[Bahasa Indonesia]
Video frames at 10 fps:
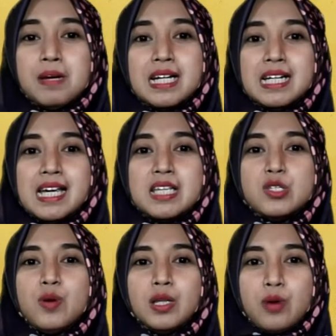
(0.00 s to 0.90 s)
mengenai
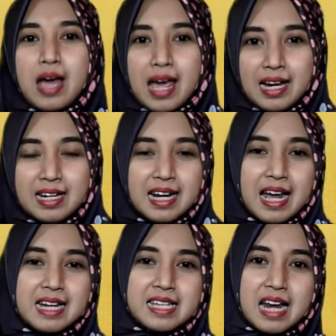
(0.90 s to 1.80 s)
suatu hal
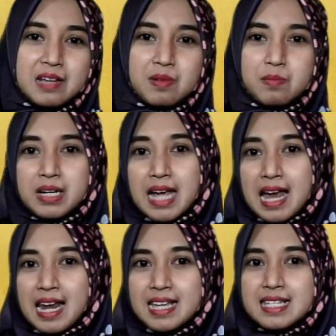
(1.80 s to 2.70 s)
dengan saling memberi
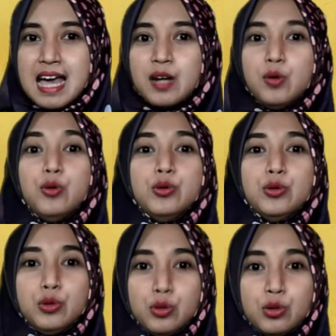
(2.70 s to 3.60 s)
alasan
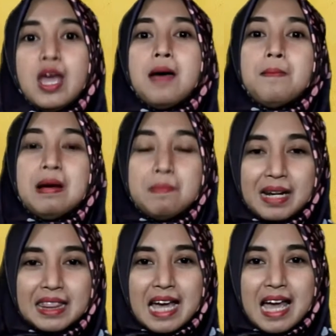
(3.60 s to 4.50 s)
untuk
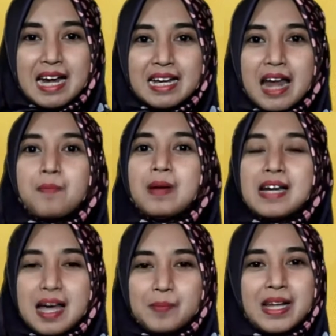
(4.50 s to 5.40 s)
mempertahankan
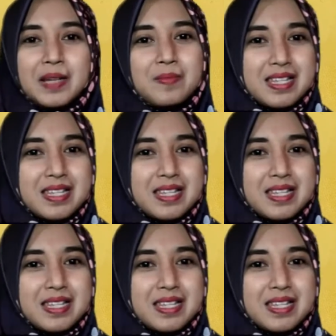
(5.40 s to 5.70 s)
pendapat